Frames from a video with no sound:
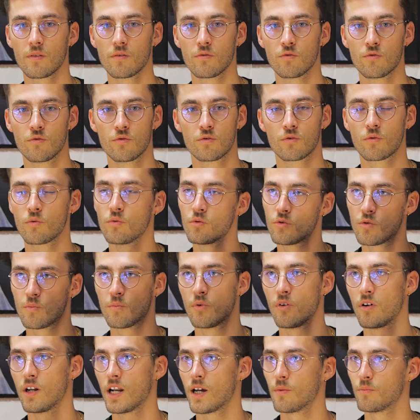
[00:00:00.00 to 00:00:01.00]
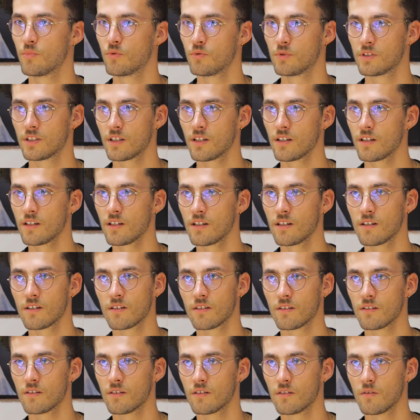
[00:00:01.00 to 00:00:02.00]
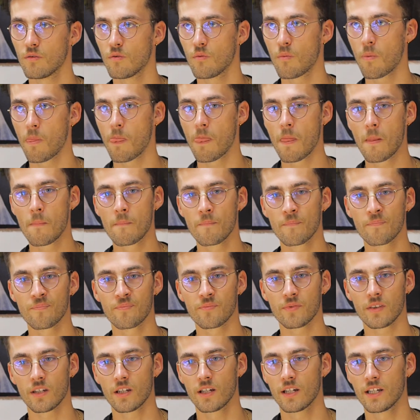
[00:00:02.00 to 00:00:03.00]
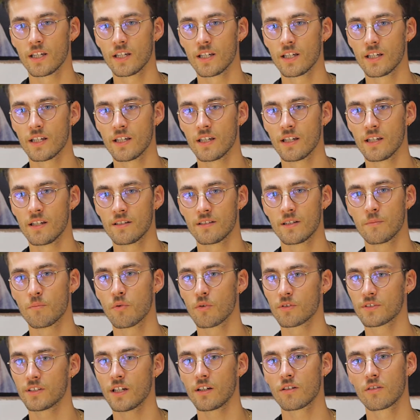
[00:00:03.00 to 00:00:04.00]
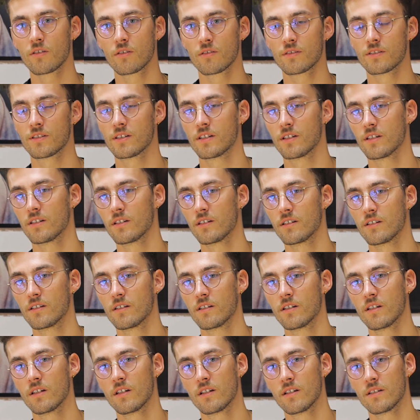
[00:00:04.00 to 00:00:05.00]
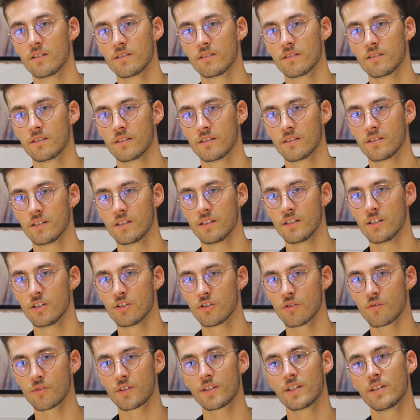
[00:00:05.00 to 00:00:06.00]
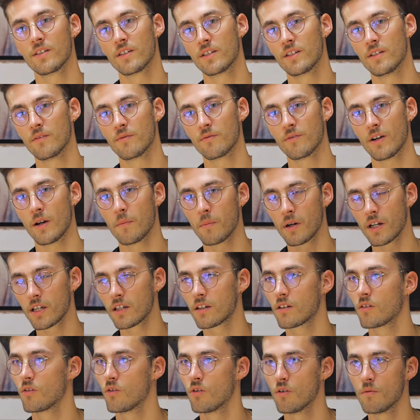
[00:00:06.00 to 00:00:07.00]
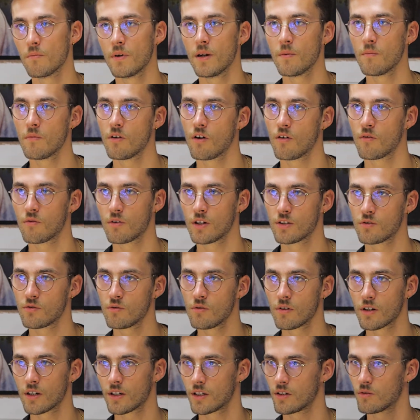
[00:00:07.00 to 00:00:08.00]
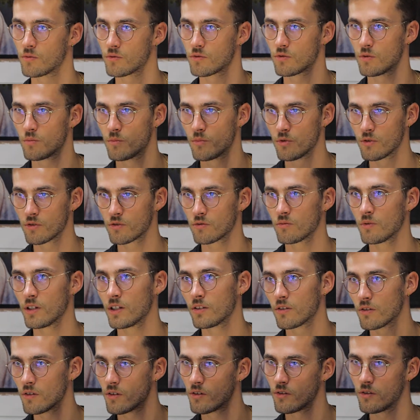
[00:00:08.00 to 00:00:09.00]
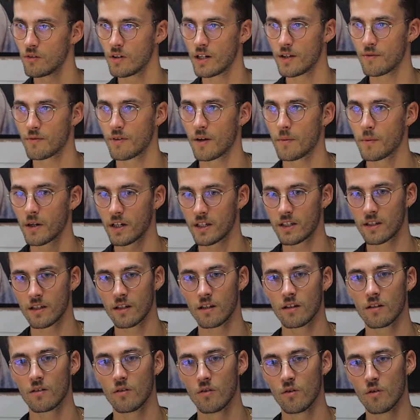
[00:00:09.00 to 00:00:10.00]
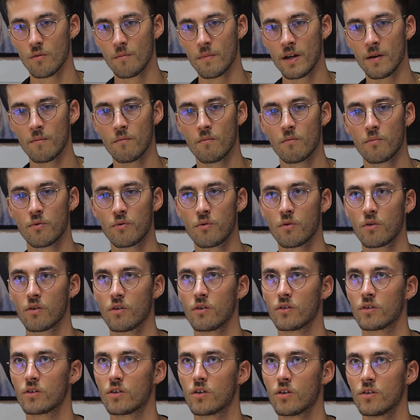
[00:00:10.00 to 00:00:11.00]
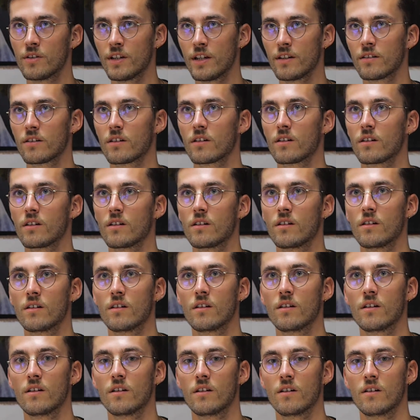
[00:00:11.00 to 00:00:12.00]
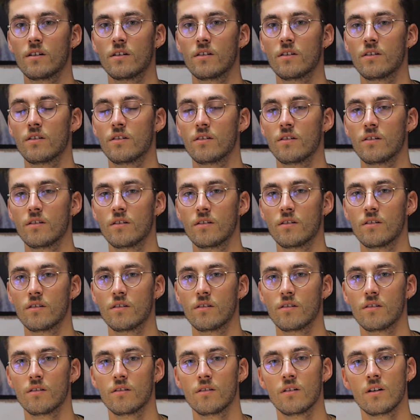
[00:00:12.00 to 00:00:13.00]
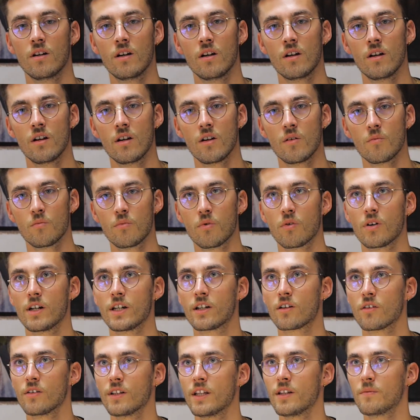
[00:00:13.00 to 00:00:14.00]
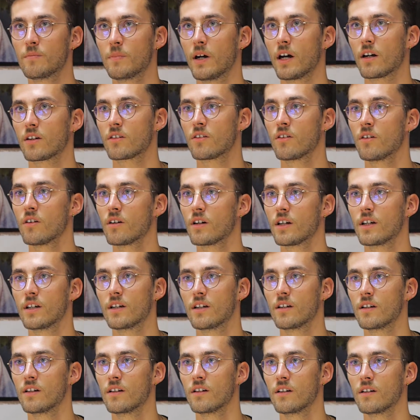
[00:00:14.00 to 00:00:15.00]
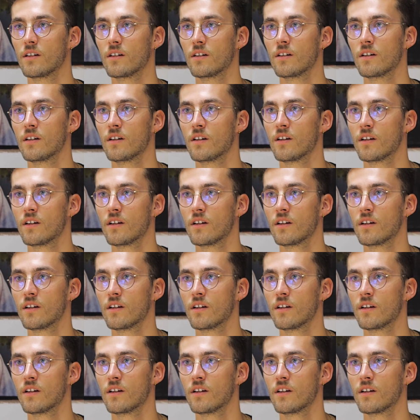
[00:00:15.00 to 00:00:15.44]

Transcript: jusqu'où tu peux la pousser. et, et c'est pour ça que c'est c'est des gens qui, fabriquent eux-mêmes leurs voitures et qui ont ce besoin de, les fabriquer eux-mêmes pour euh, connaître, euh, pour les connaître par cœur et,